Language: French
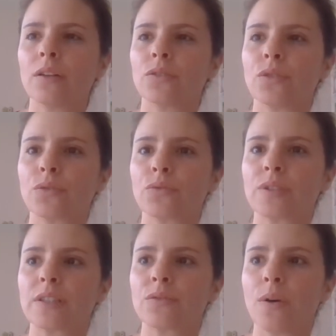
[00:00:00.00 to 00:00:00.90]
dans
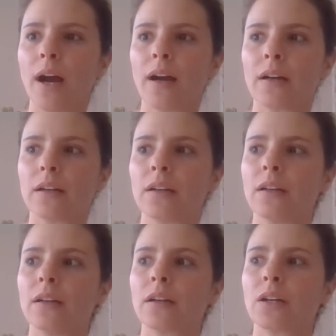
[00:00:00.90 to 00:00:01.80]
son histoire,
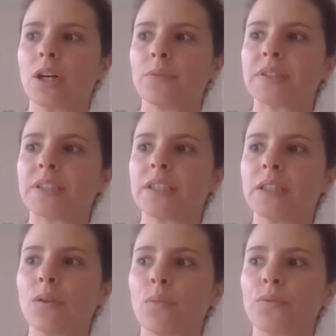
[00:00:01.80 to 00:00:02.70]
comme
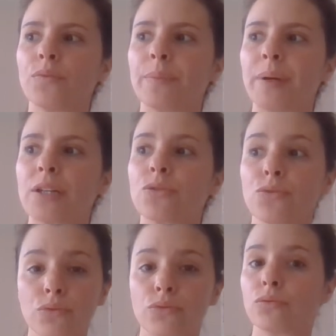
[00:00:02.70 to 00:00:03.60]
si on pouvait pas
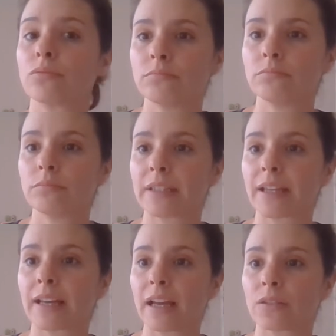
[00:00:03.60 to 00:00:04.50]
juste
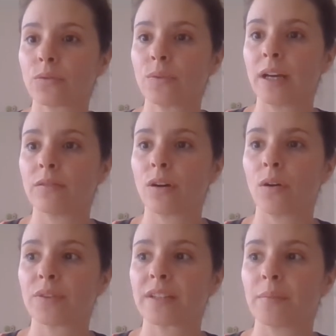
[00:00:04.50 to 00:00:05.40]
être un garçon et
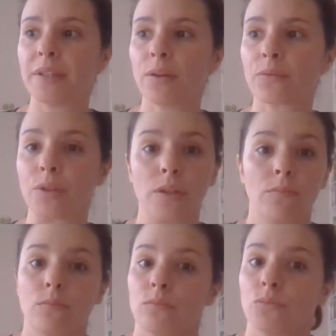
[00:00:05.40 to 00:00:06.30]
avoir envie de s'habiller en fille.
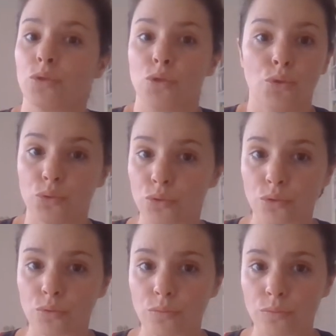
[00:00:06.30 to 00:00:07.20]

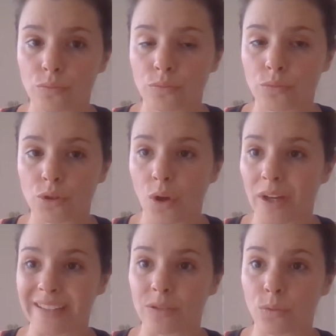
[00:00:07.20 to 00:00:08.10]
Juste. Sans
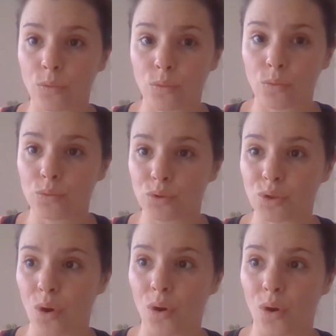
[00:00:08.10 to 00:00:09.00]
raison ou
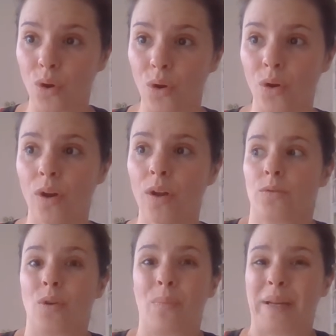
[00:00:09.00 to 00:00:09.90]
sans,
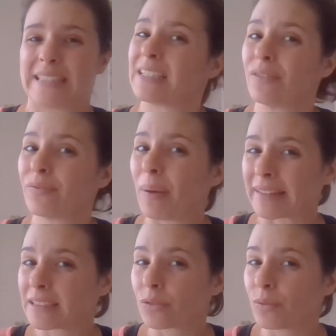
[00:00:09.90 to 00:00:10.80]
sans passif
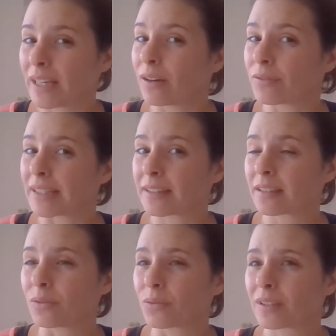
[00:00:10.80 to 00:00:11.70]
particulier en
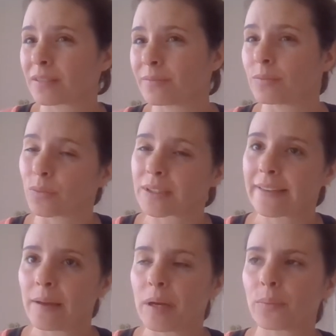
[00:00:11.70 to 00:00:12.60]
fait. Donc
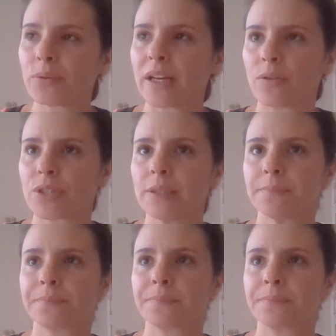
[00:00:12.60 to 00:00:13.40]
ça, ça m'a un peu dérangée